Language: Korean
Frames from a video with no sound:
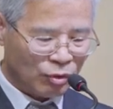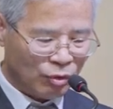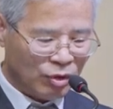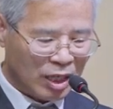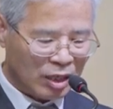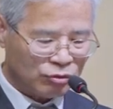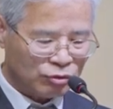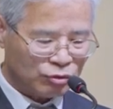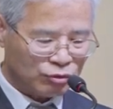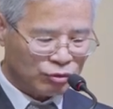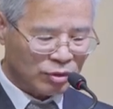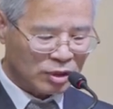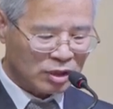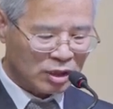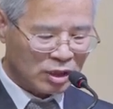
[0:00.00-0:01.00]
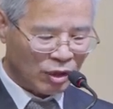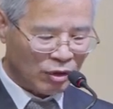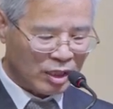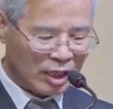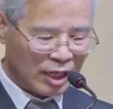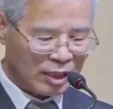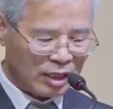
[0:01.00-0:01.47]
놀라운 구원
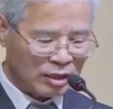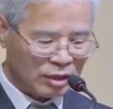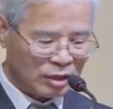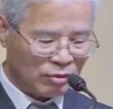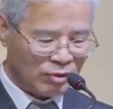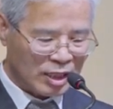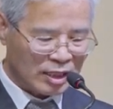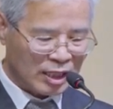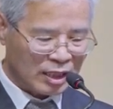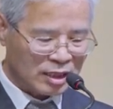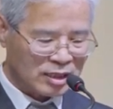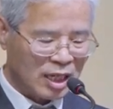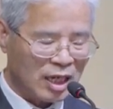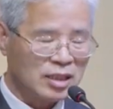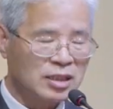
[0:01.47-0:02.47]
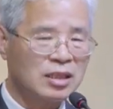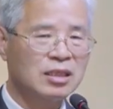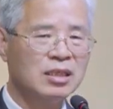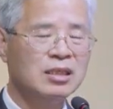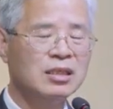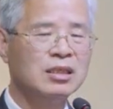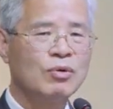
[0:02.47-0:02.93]
계획 안에 들어와 있다는
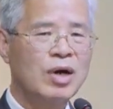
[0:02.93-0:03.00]
사실을